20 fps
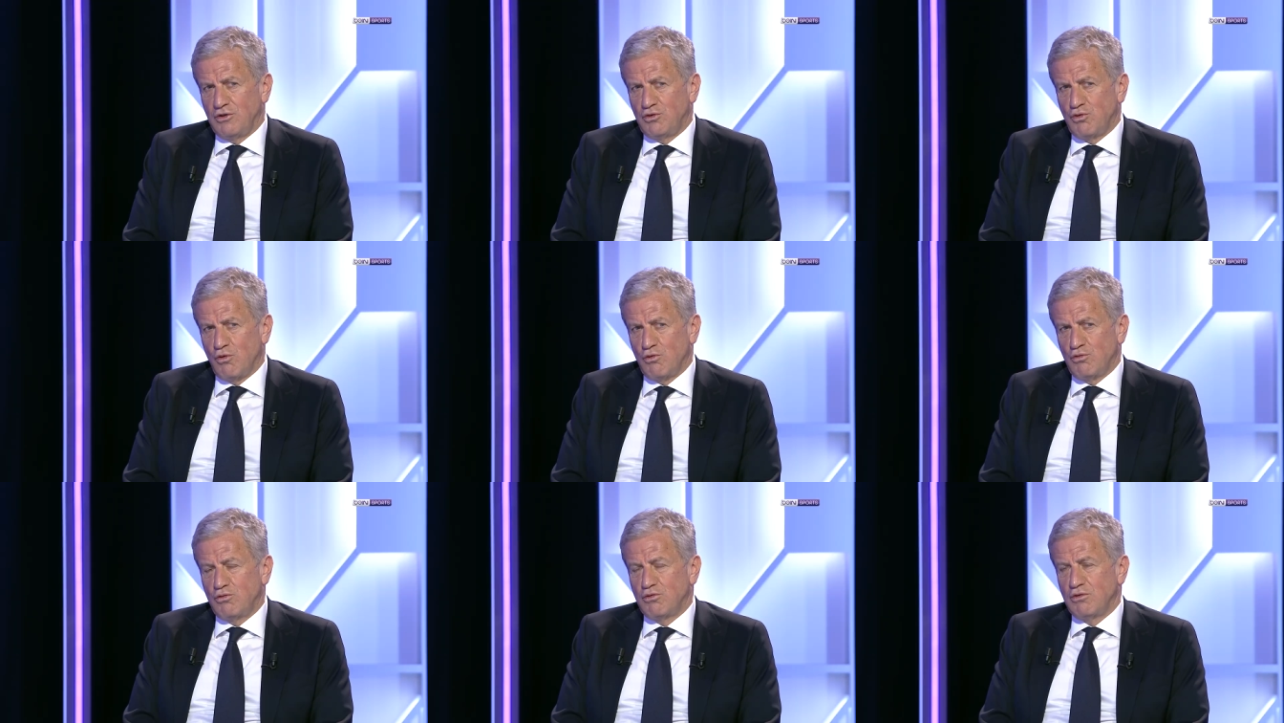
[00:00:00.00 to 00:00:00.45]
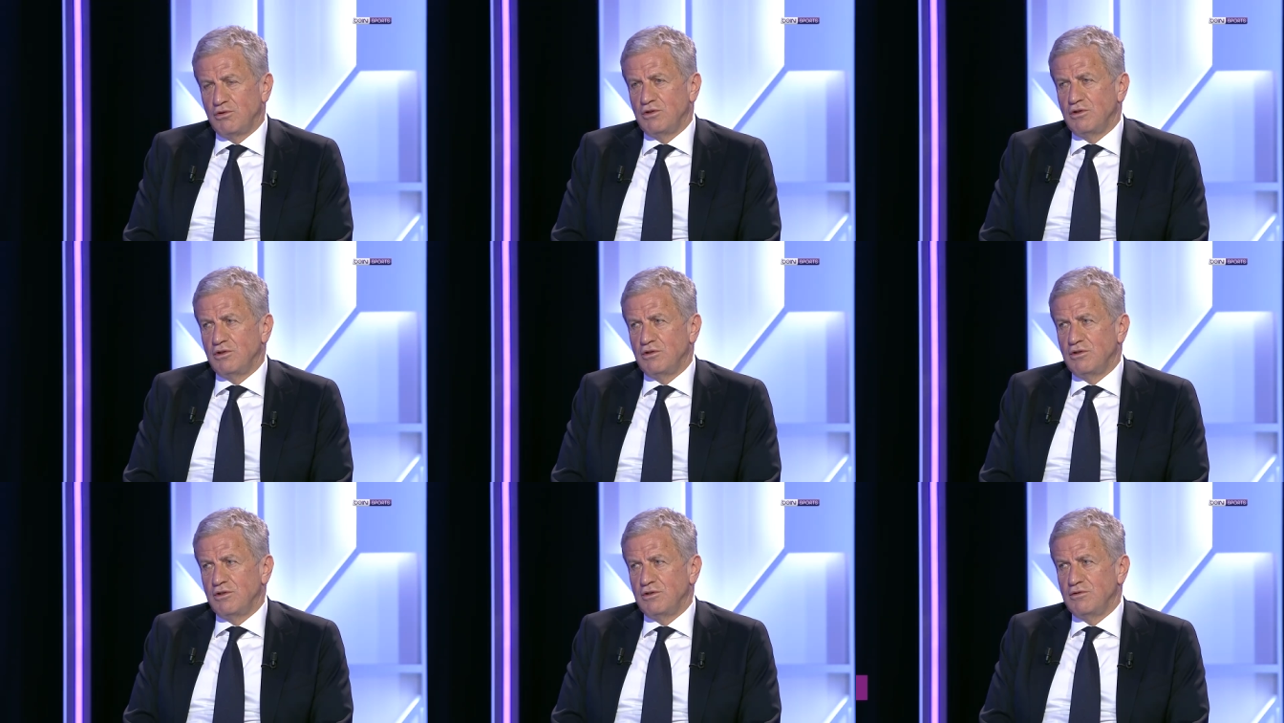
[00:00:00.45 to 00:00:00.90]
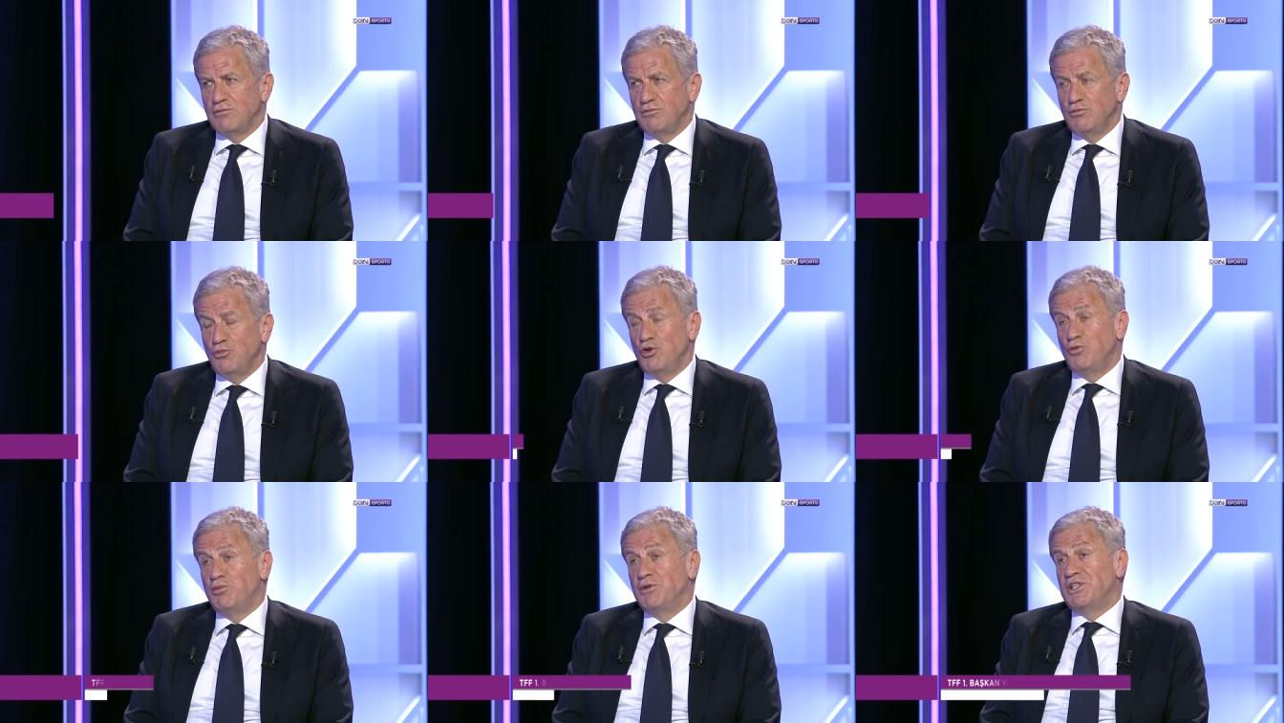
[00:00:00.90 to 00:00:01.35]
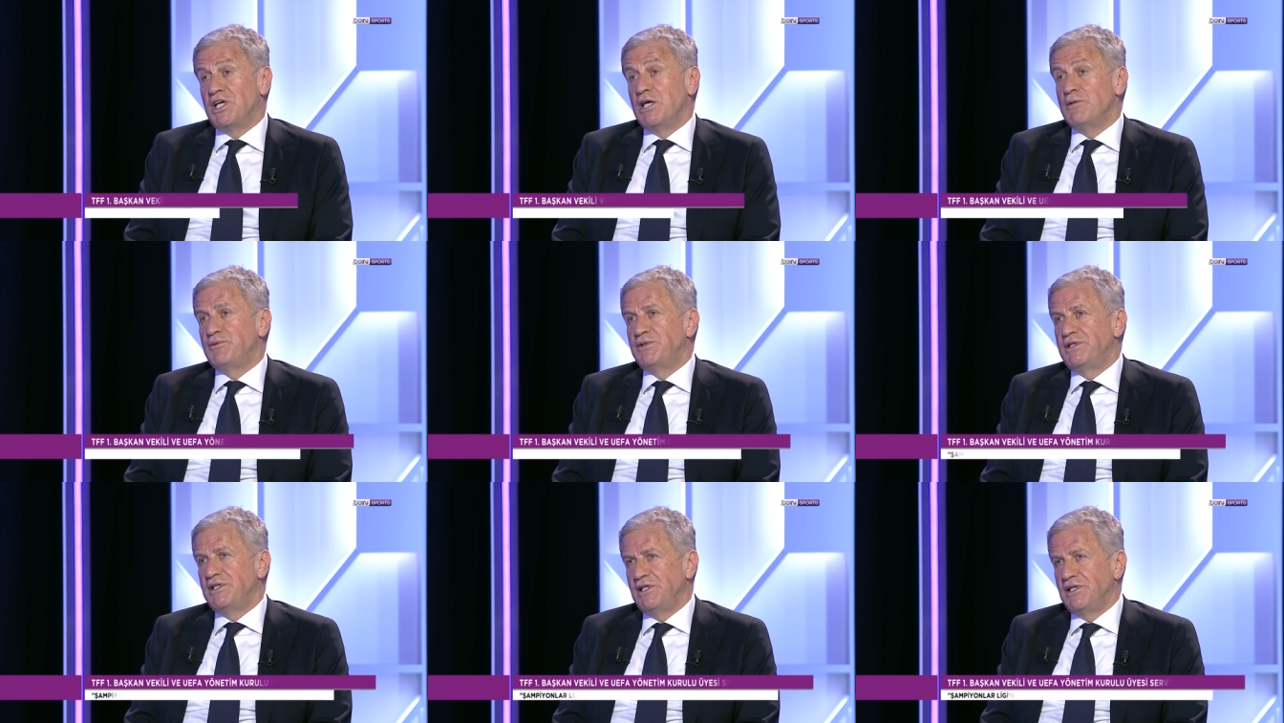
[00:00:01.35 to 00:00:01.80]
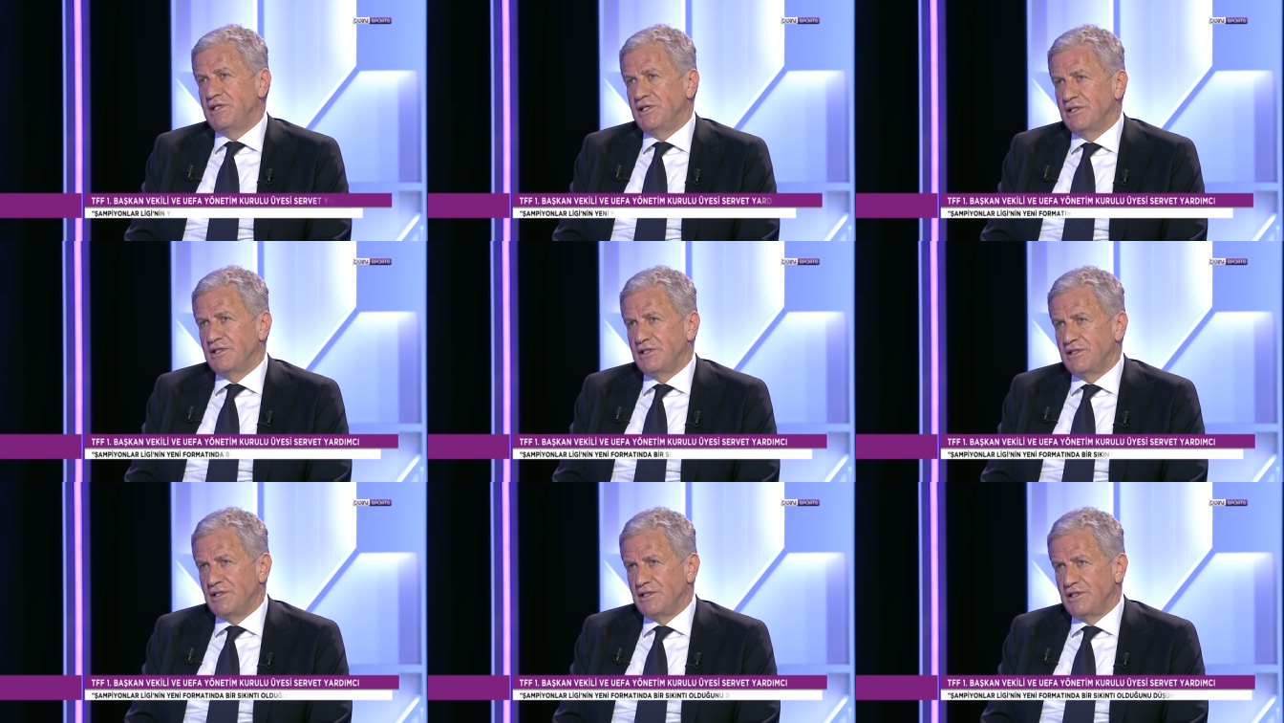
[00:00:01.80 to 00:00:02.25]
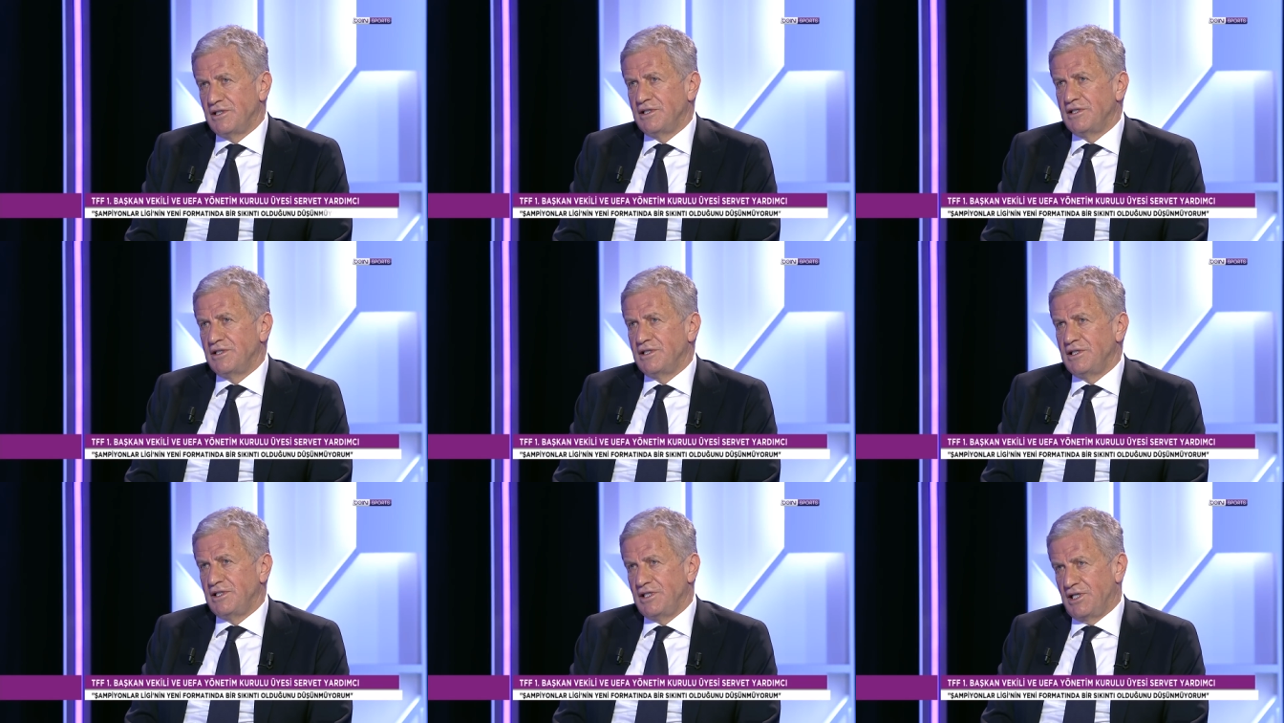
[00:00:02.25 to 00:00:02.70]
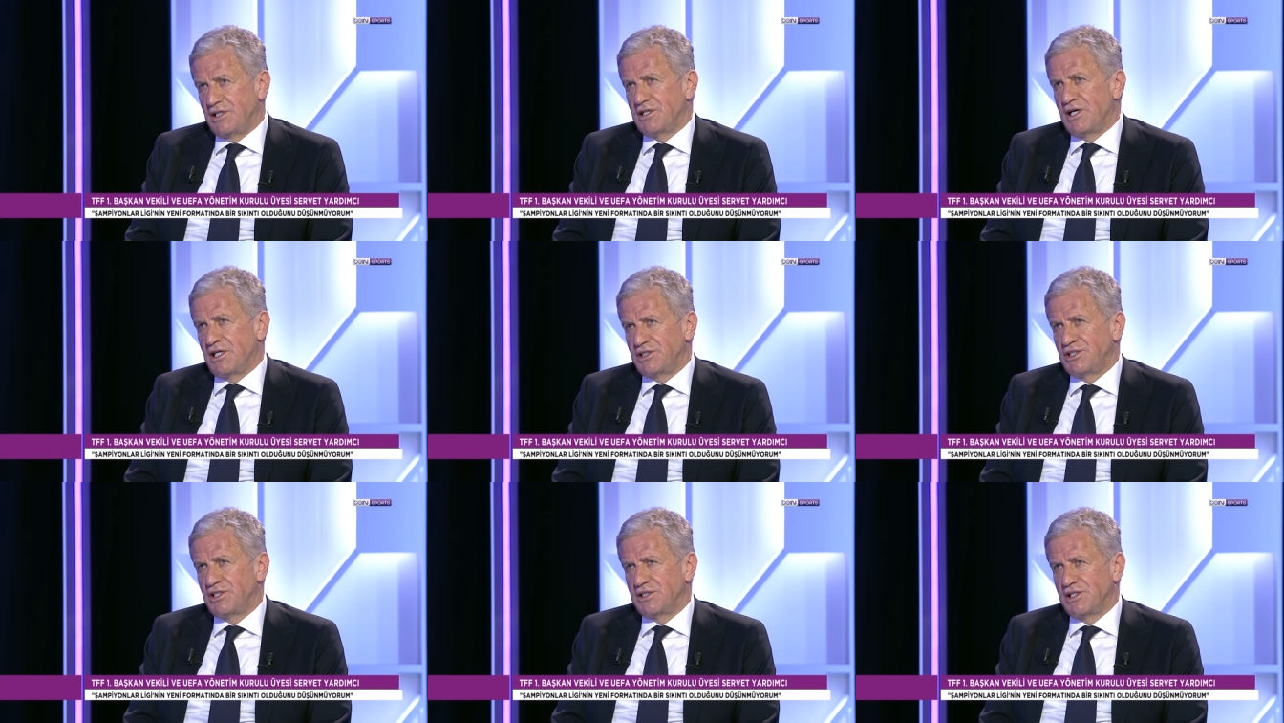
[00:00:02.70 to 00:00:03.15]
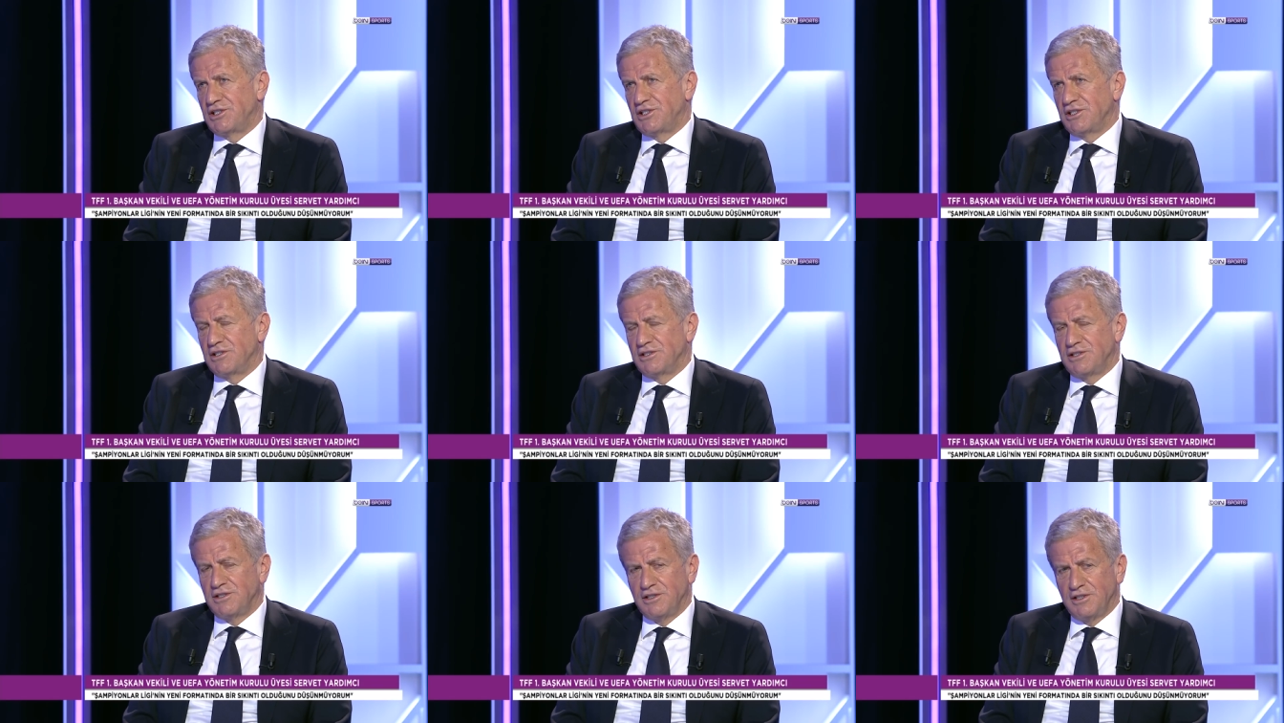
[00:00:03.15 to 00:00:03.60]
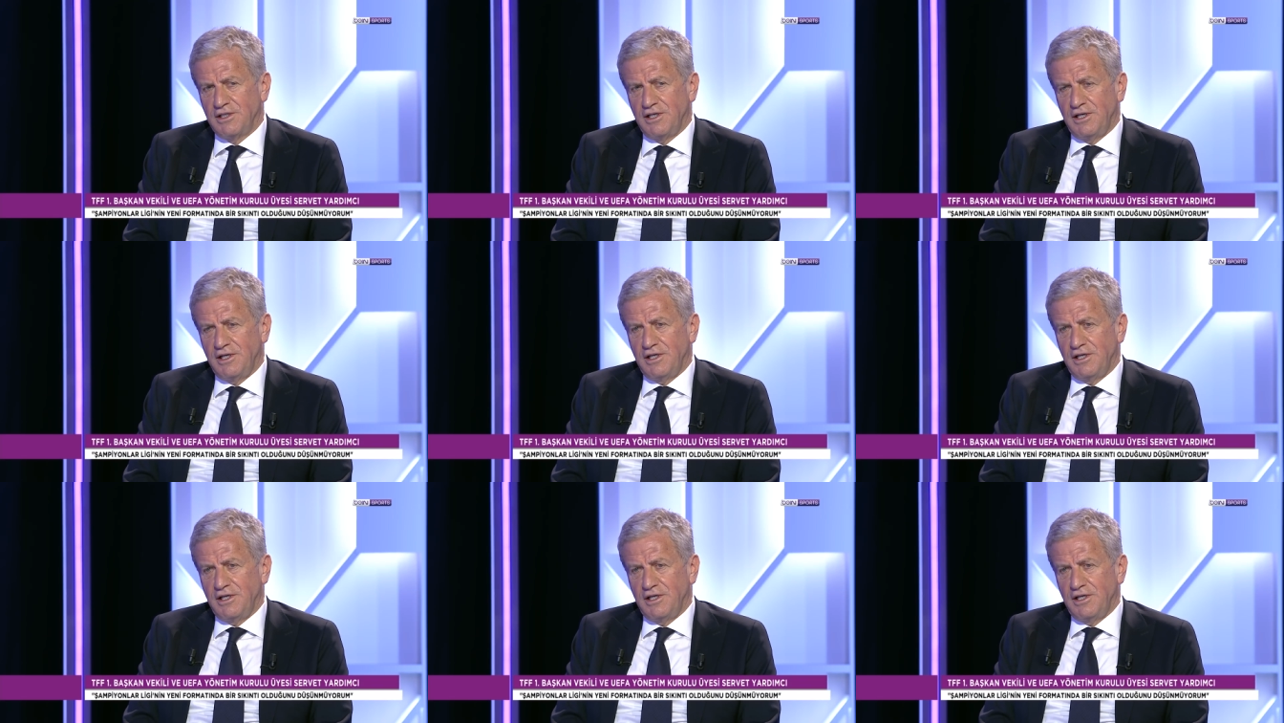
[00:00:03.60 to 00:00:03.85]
çok büyük bir tepki e, ile karşılaşıldı.